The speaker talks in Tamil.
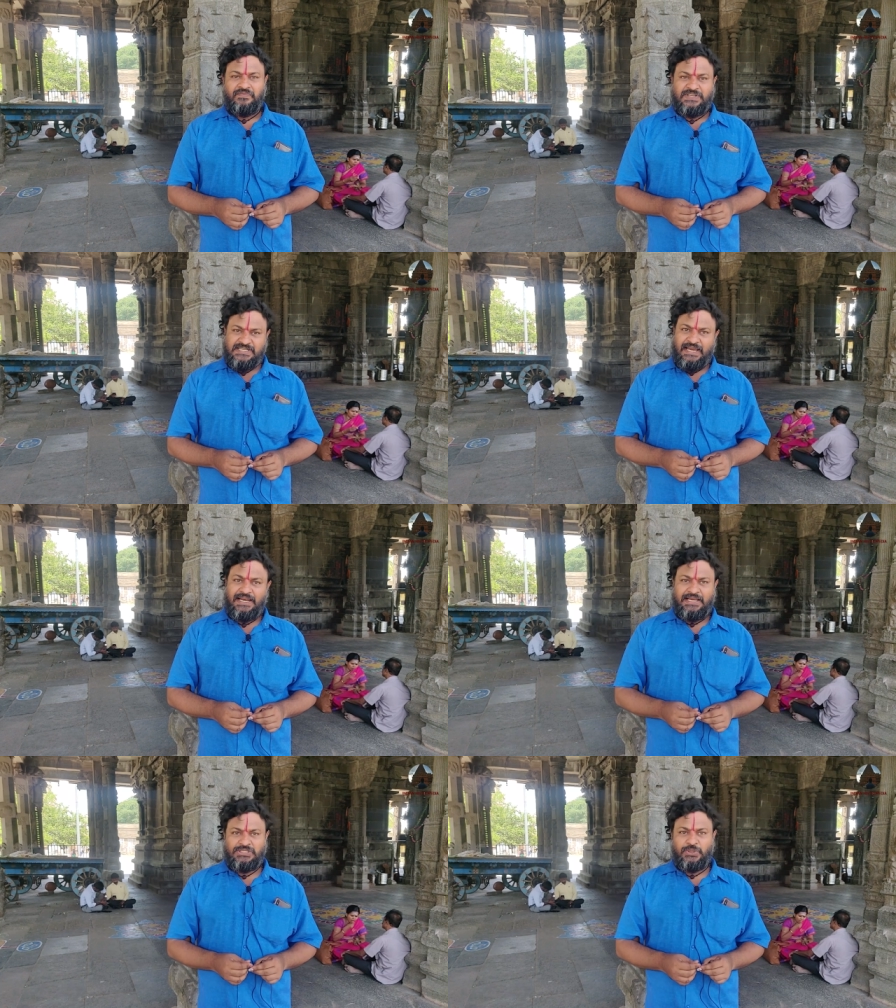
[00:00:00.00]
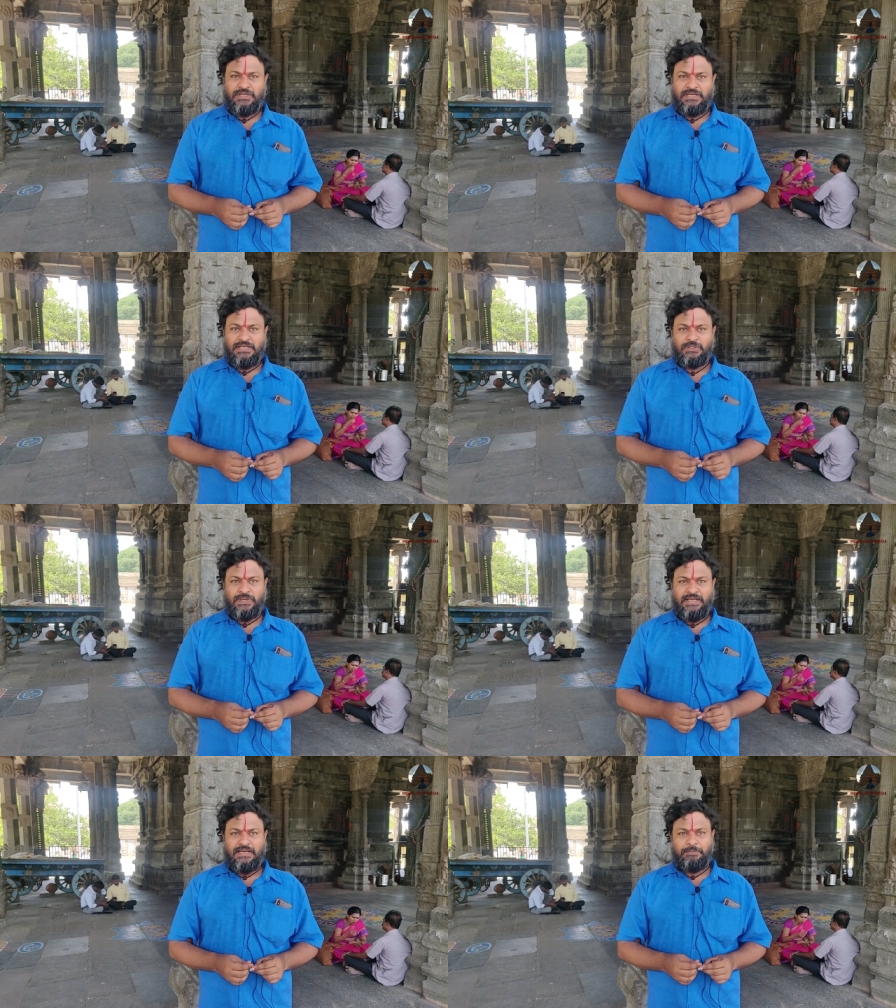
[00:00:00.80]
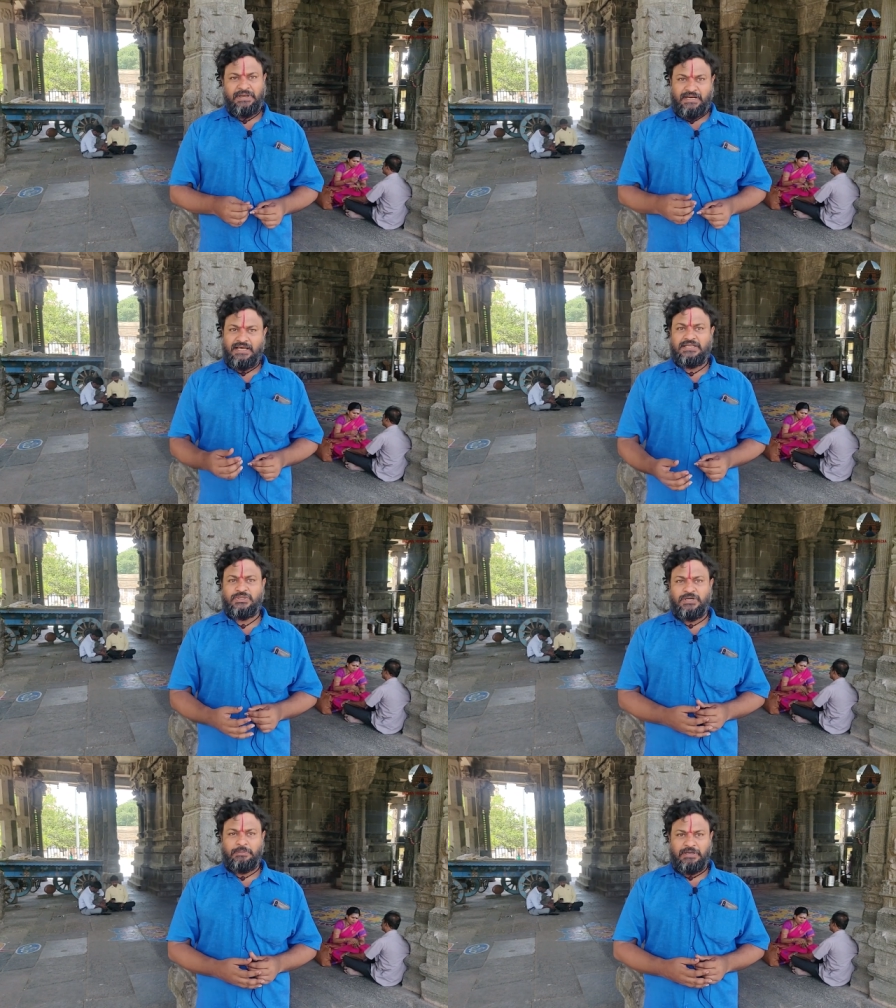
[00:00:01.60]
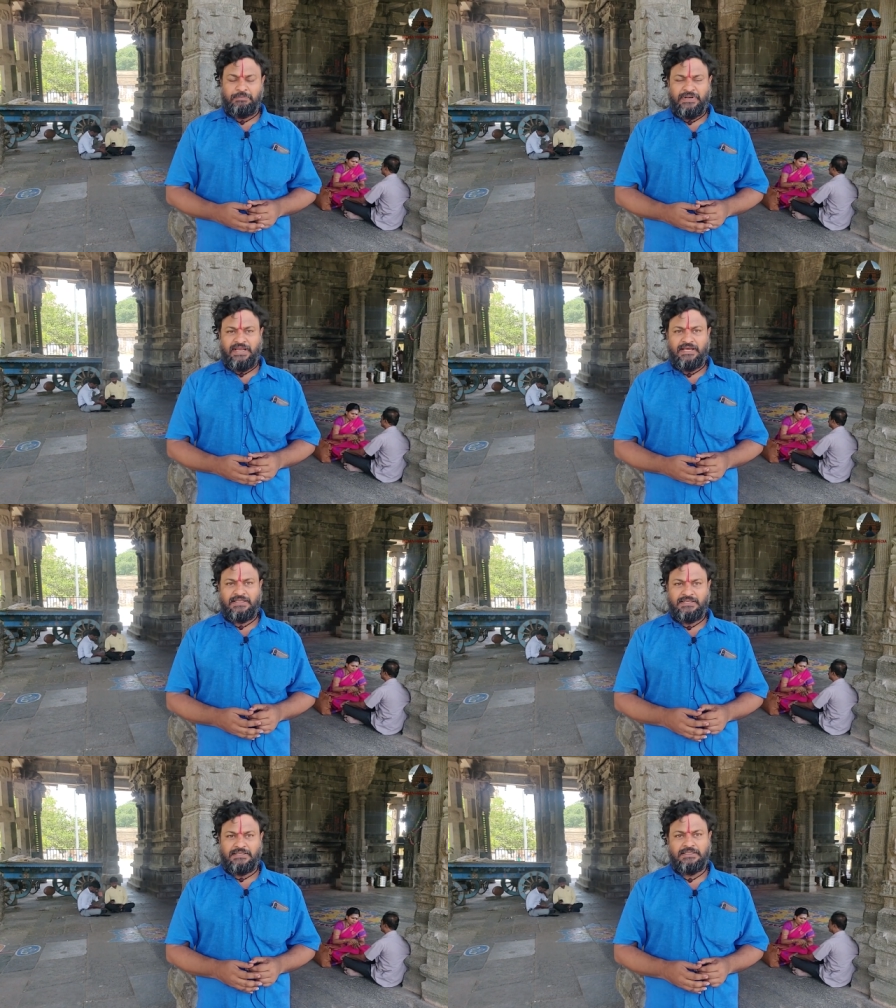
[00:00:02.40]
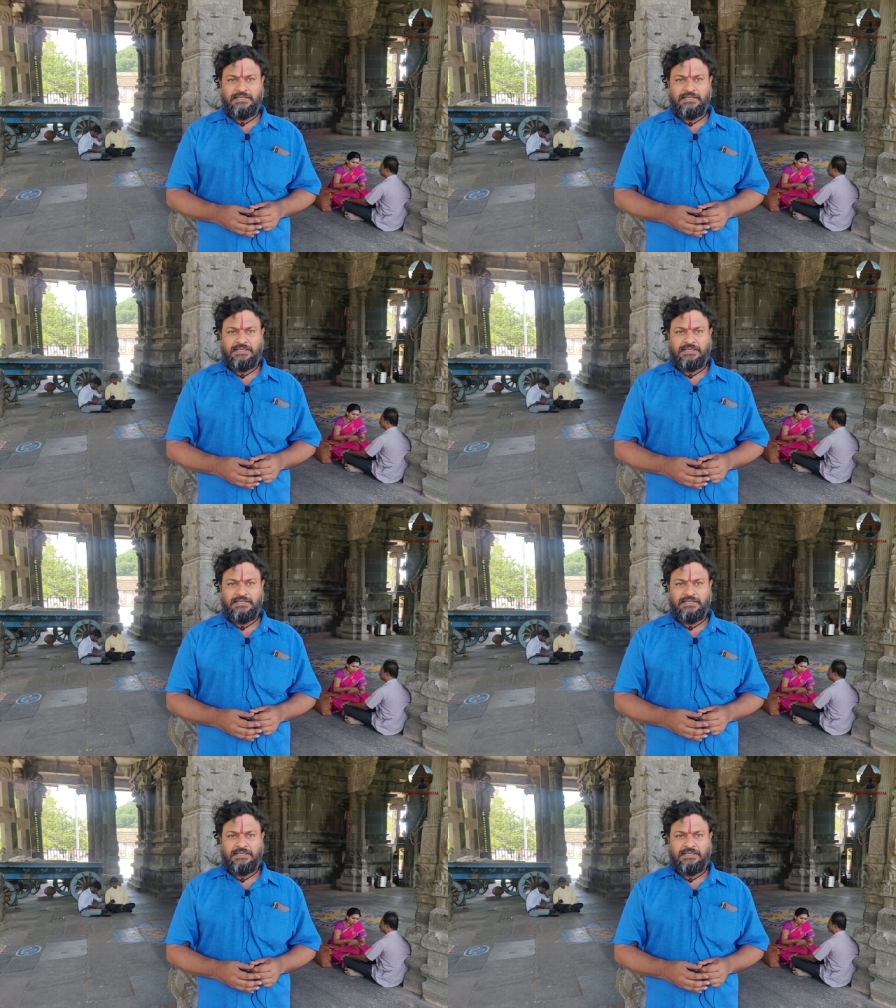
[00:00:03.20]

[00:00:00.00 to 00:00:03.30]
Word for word: விஜயாலய சோழனில் தொடங்கின பிற்கால சோழ பரம்பரையானது